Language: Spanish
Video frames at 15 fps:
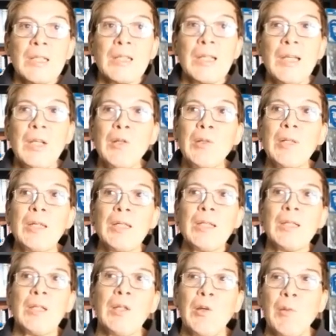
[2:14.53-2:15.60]
creo
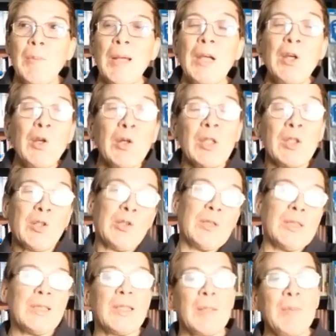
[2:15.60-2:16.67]
que lo más lógico de
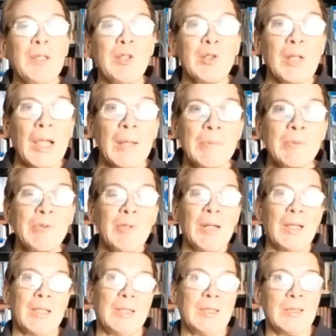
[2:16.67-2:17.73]
esta
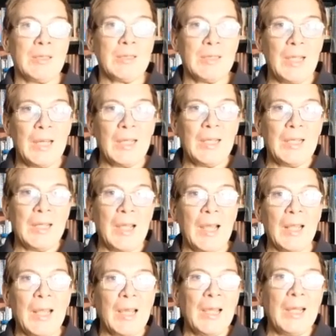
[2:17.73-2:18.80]
microcápsula sea
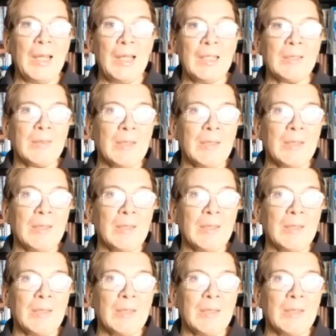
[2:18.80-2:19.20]
dedicada a él,